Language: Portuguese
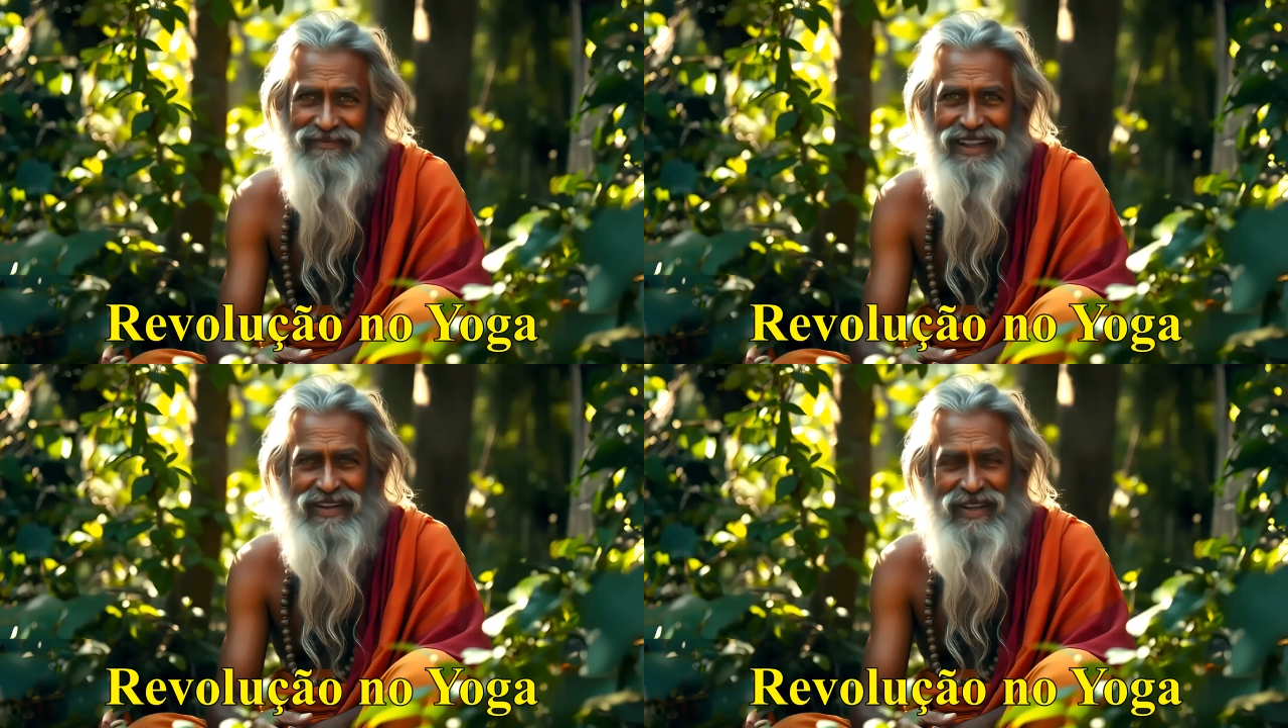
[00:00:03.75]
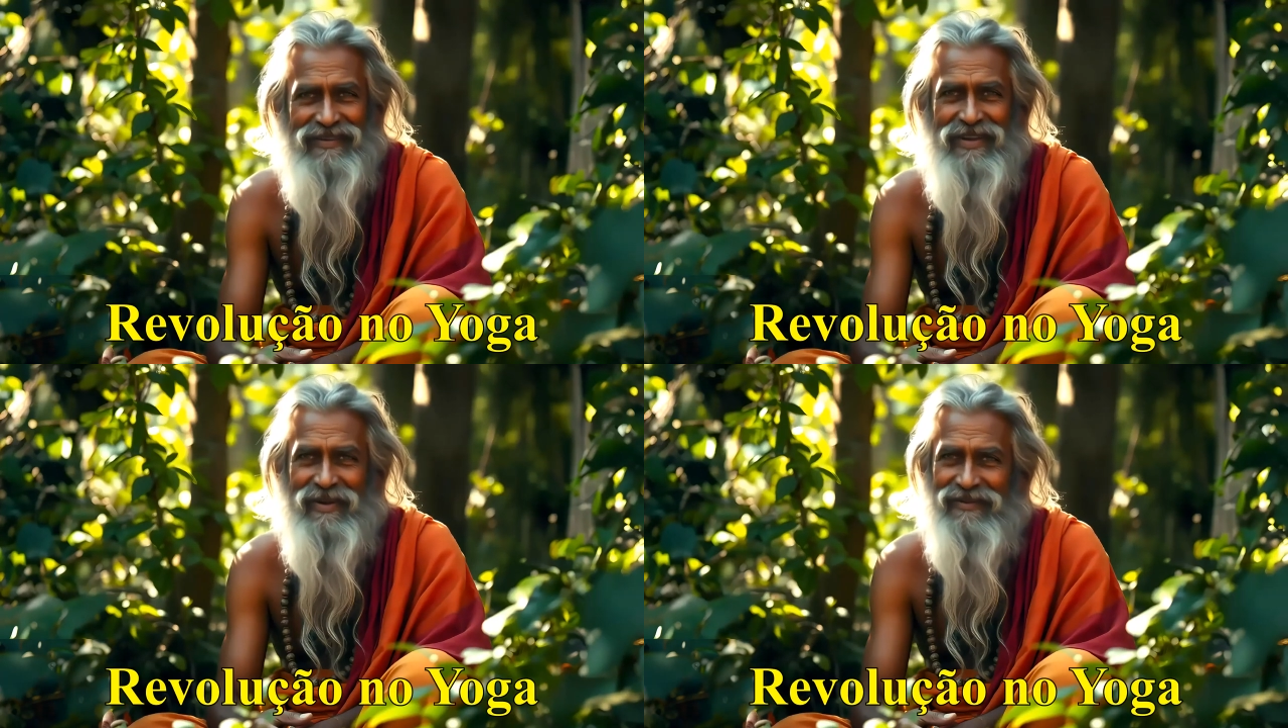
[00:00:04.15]
A
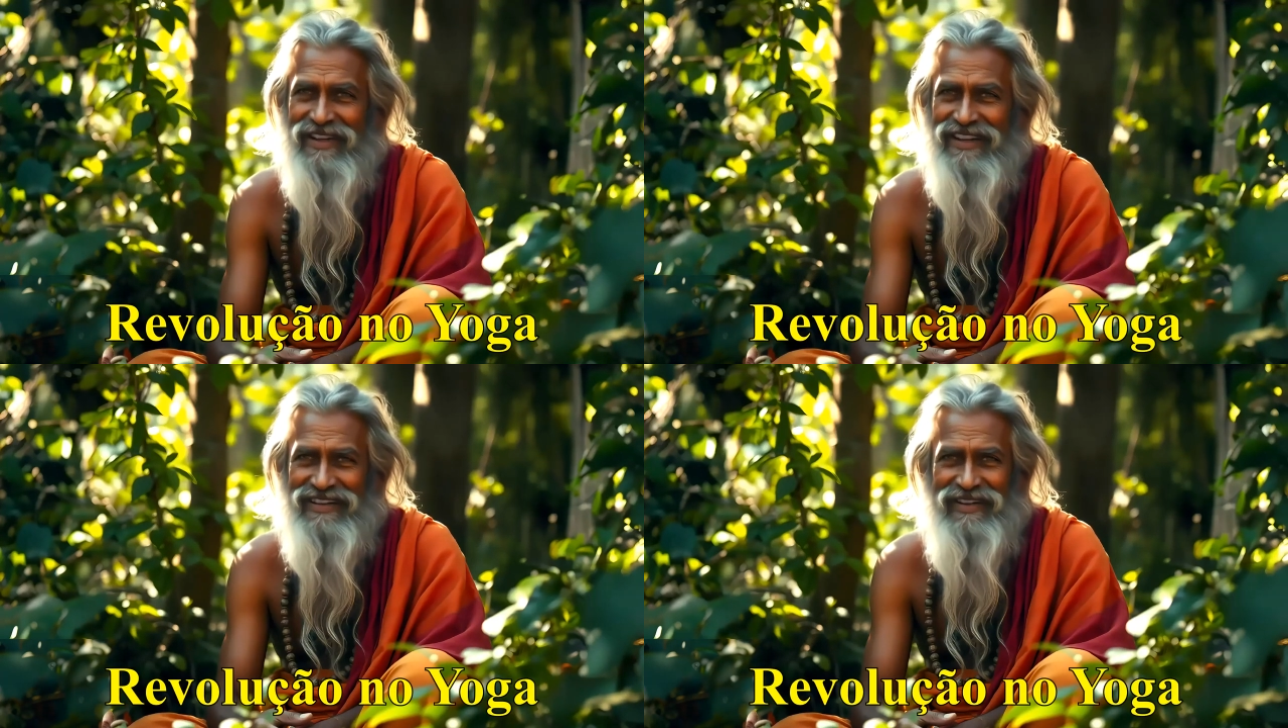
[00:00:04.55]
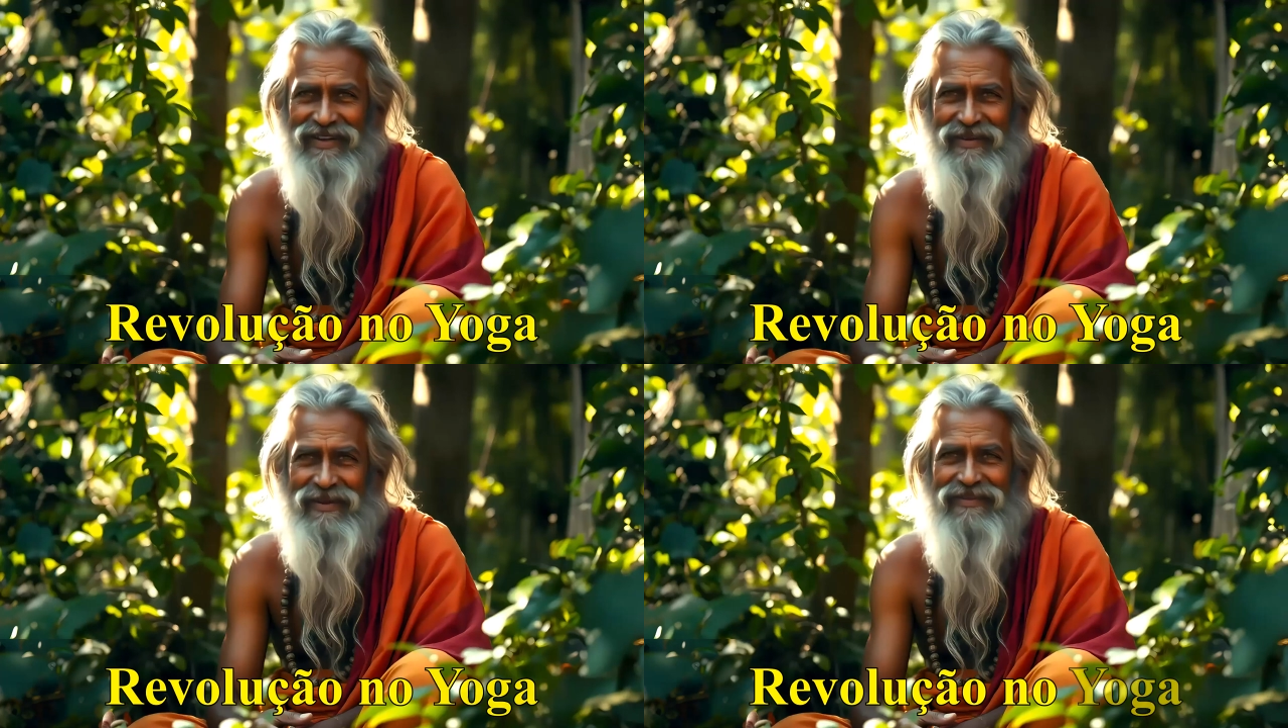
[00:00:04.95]
nova conversa
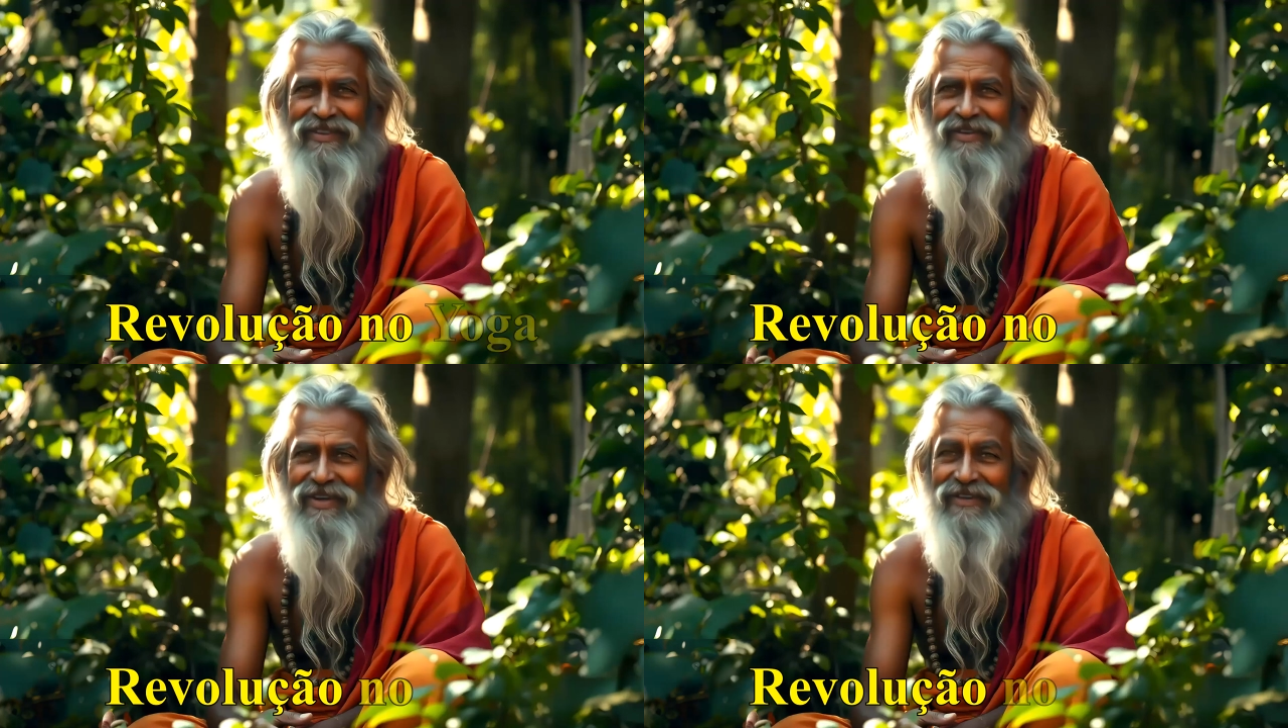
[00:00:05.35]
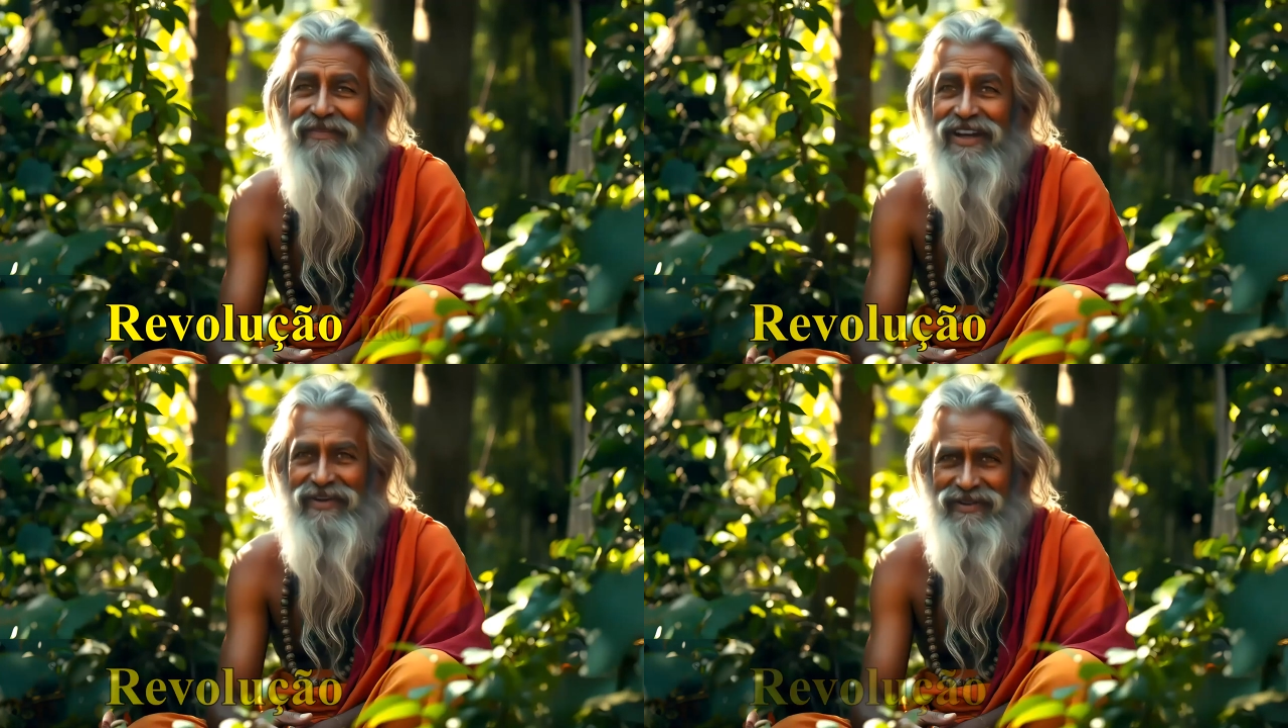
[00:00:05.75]
entre os professores
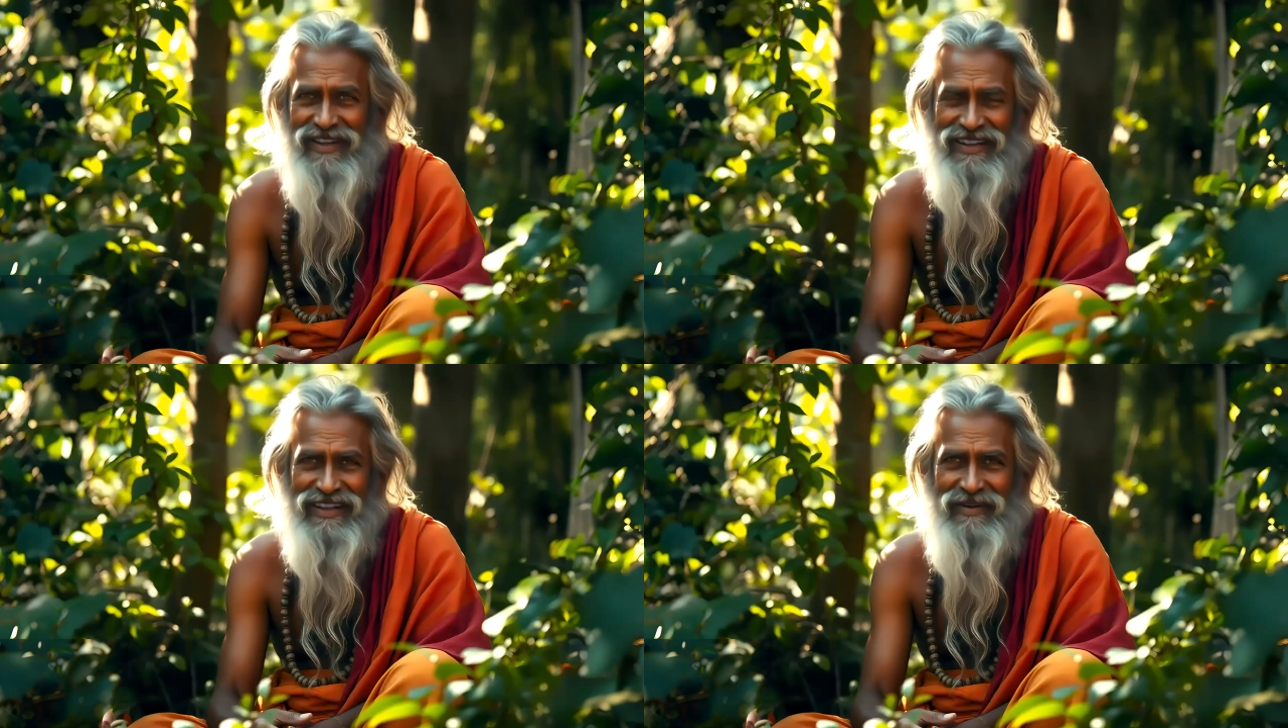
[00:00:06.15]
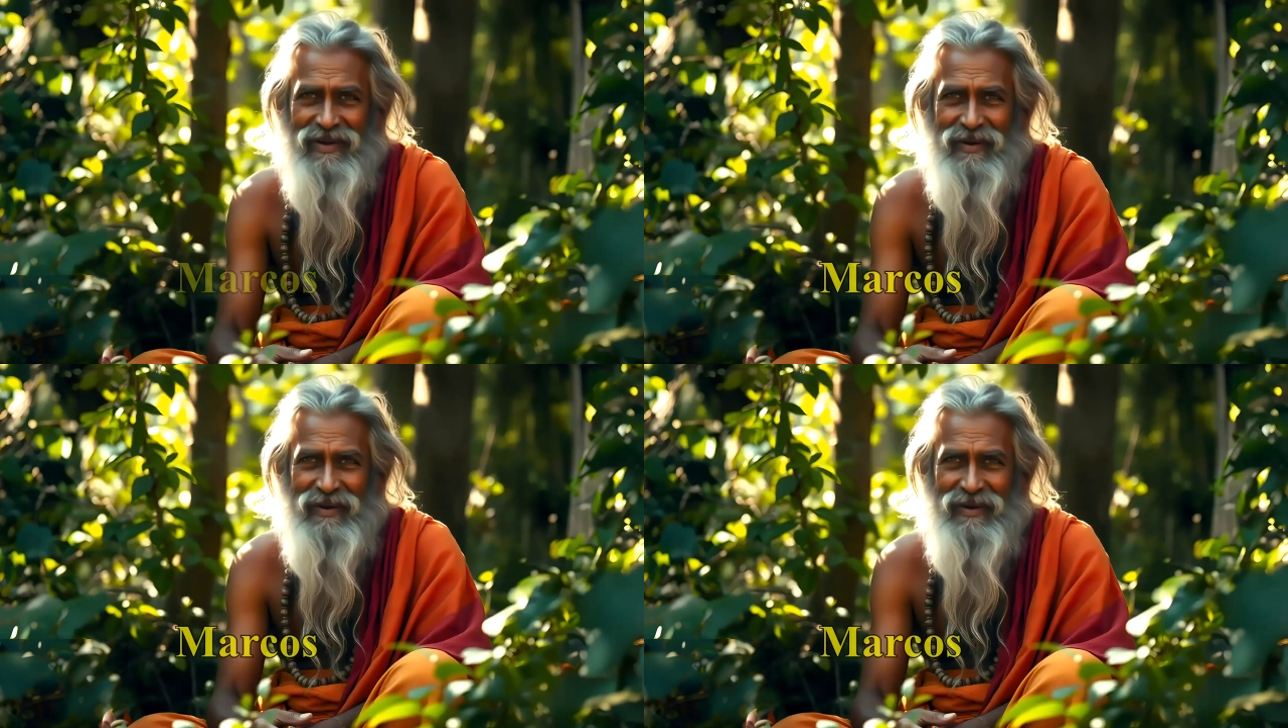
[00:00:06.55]
Marcos Aquino e